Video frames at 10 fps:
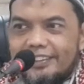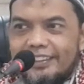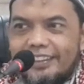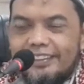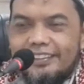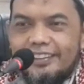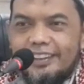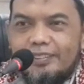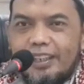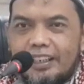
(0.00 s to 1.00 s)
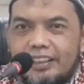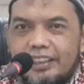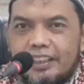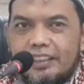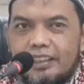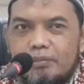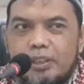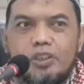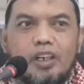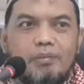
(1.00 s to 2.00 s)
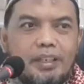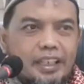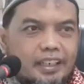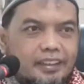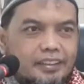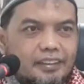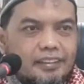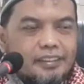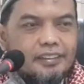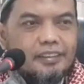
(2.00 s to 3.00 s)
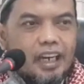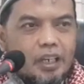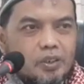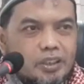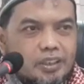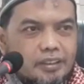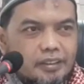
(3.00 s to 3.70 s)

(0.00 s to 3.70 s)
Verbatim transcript: Ya, itu artinya menzoliminya. Harus